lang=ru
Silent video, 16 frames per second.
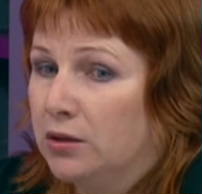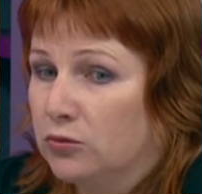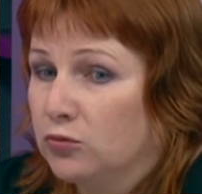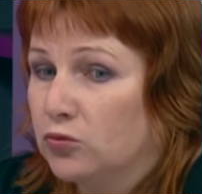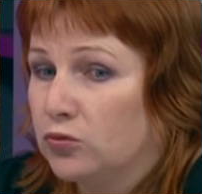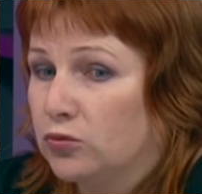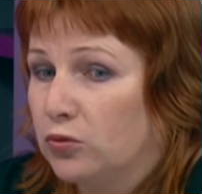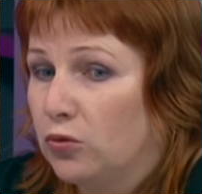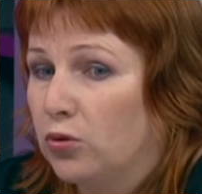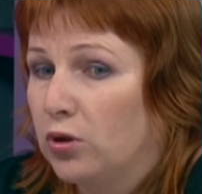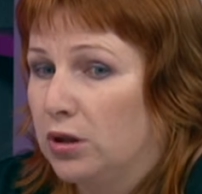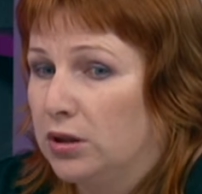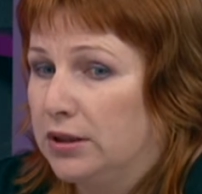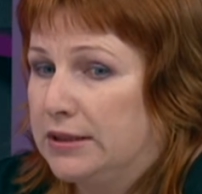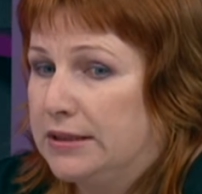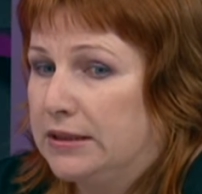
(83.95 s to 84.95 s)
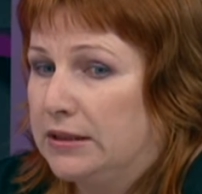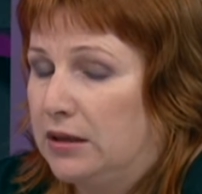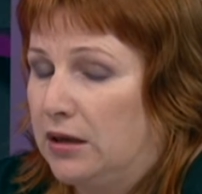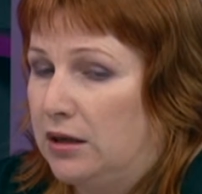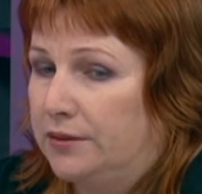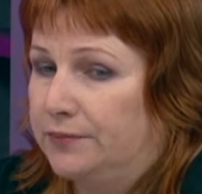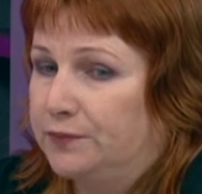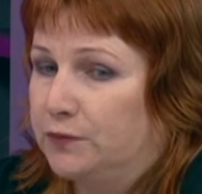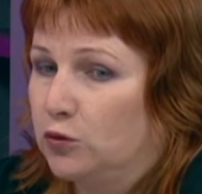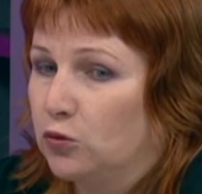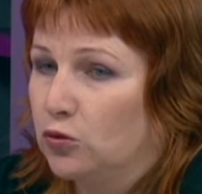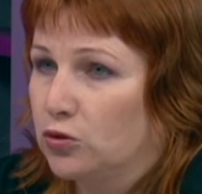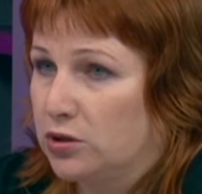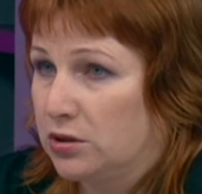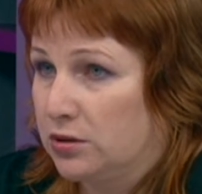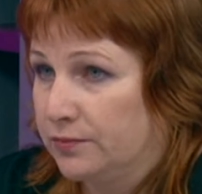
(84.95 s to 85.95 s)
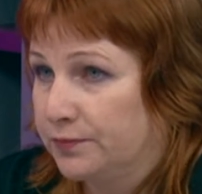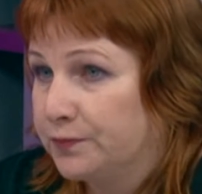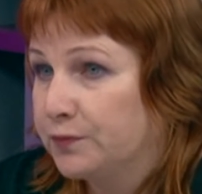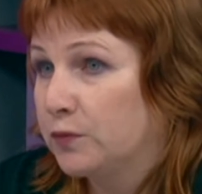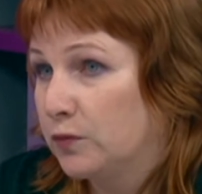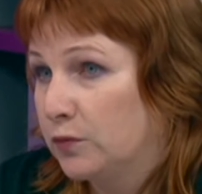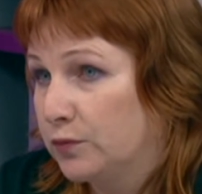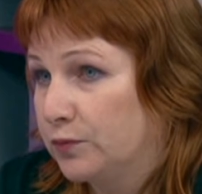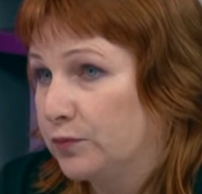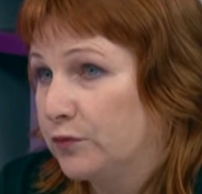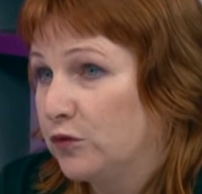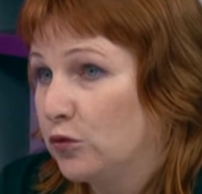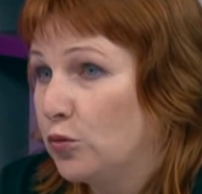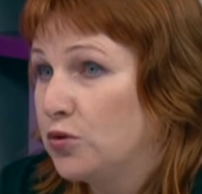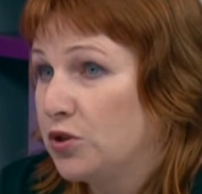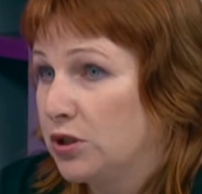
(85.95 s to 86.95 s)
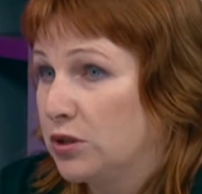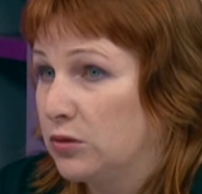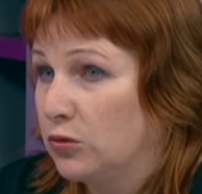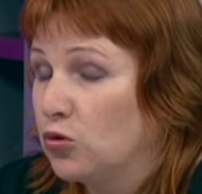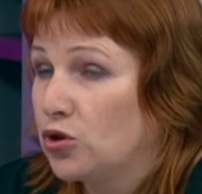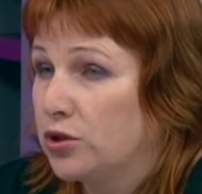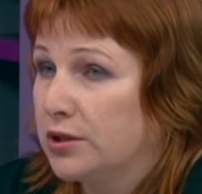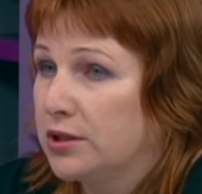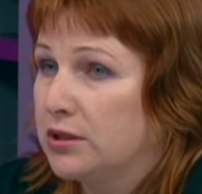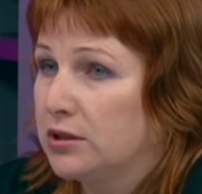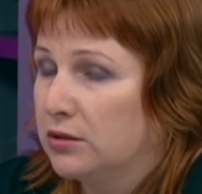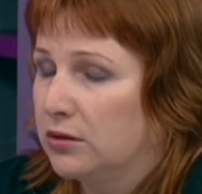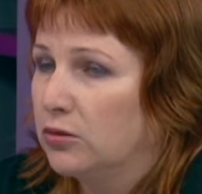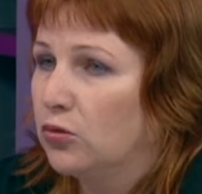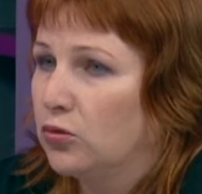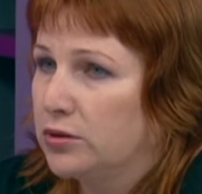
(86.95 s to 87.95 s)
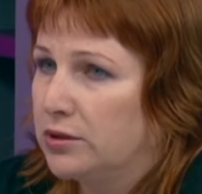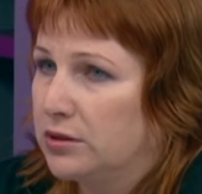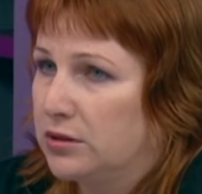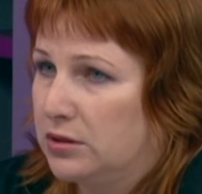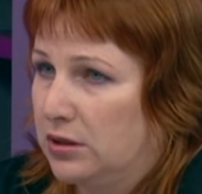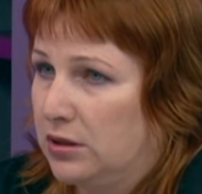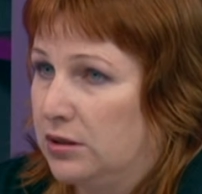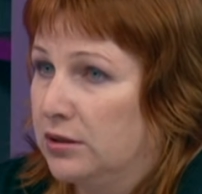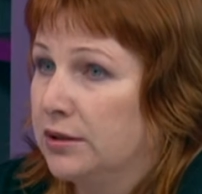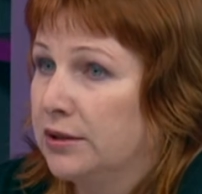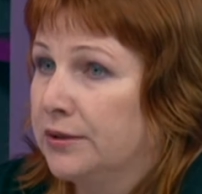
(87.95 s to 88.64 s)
Ну, около 100 доз в общей сложности находится